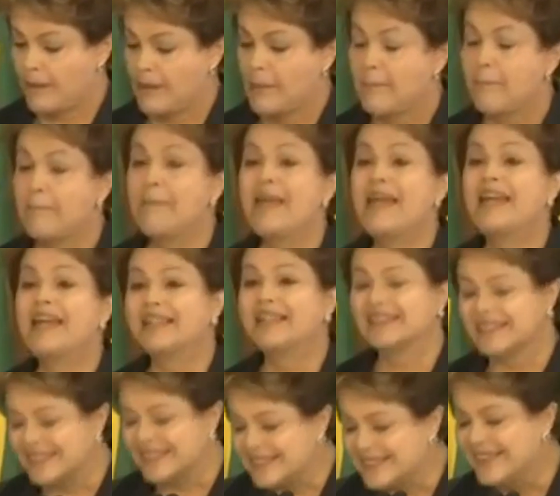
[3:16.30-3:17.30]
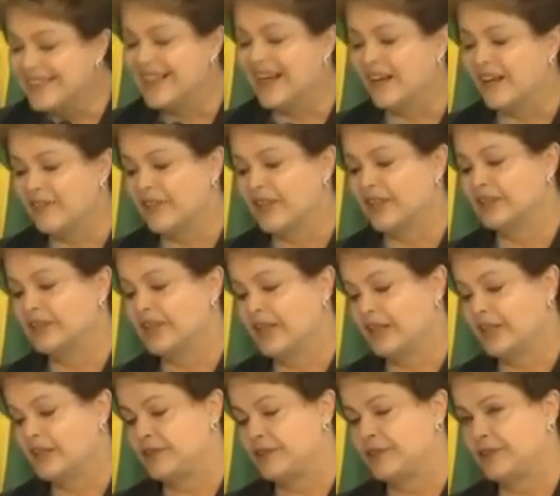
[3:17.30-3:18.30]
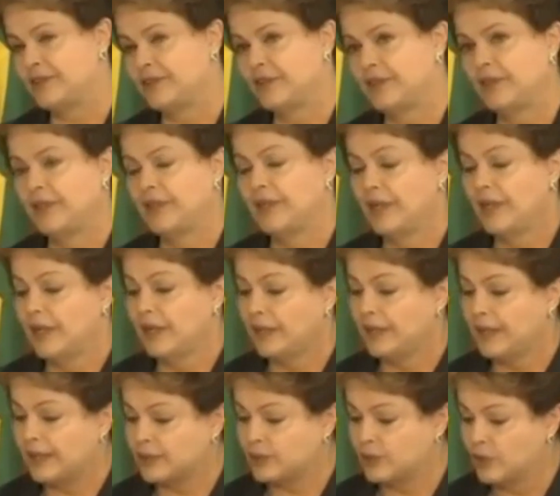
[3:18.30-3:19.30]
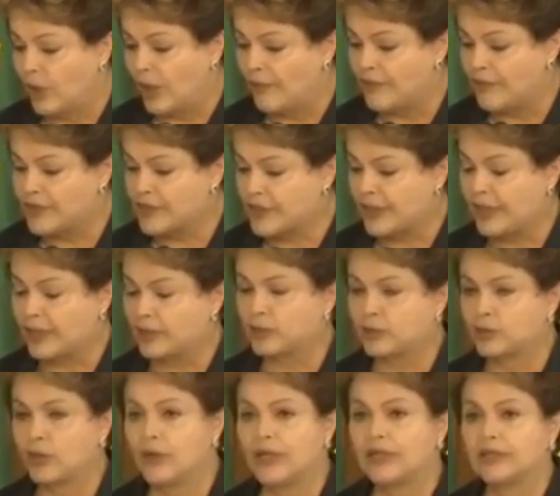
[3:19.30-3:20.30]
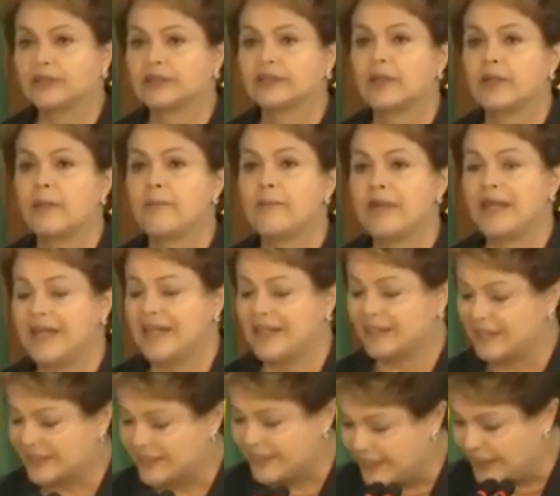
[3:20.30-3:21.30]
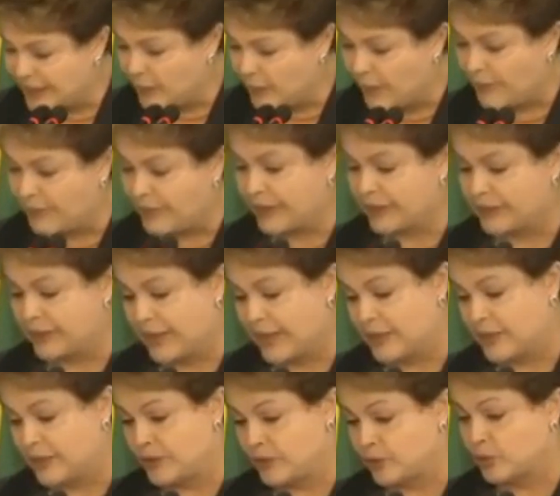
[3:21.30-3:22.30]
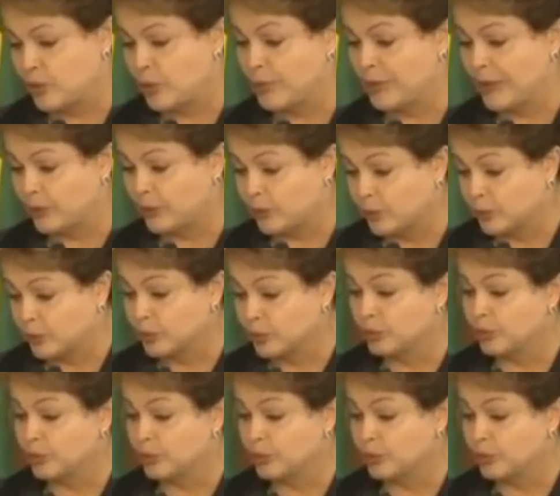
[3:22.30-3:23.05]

merecia a verdade que as novas gerações mereciam a verdade e, sobretudo,